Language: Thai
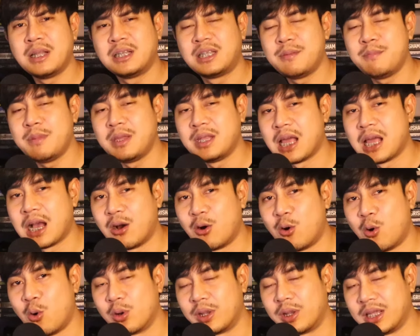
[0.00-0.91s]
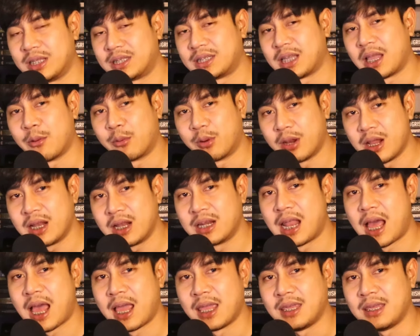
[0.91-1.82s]
อนๆที่มีหนังโหดในใจเรื่อง
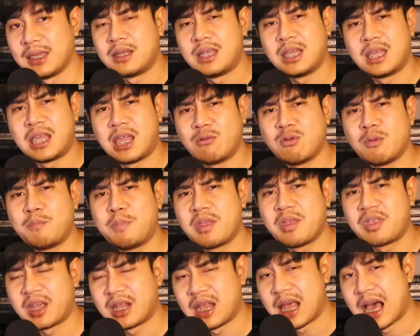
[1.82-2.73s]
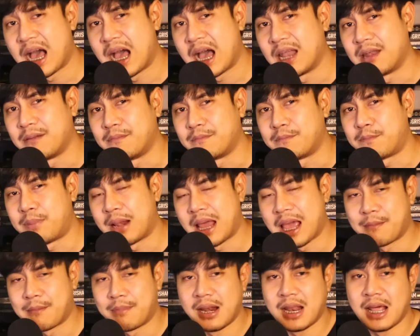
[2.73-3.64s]
ไหน ที่คิดว่าพิสดารแปล
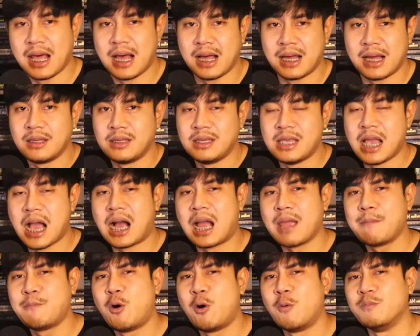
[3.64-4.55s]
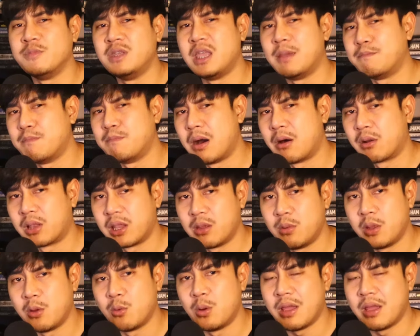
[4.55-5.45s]
กประหลาด อยากให้ผมหยิบมารี
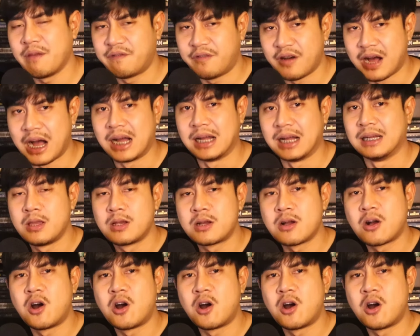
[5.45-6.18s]
วิวให้ฟัง ก็